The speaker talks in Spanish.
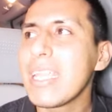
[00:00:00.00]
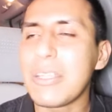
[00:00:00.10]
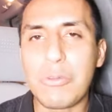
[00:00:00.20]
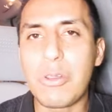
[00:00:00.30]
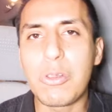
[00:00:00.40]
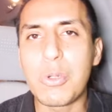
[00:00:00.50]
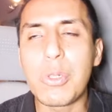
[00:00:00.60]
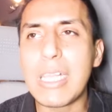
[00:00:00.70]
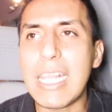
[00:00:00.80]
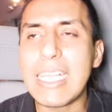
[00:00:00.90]
Y unos
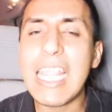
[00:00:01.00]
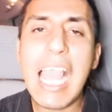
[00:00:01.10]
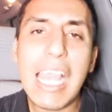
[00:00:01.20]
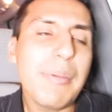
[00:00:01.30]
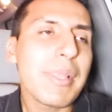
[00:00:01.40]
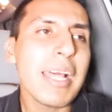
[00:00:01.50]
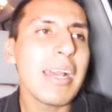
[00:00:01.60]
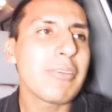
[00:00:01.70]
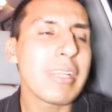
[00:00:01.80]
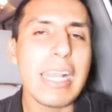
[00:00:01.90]
dulces y ya, ¿verdad?
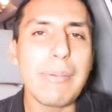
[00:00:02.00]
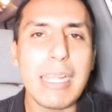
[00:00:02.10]
saben,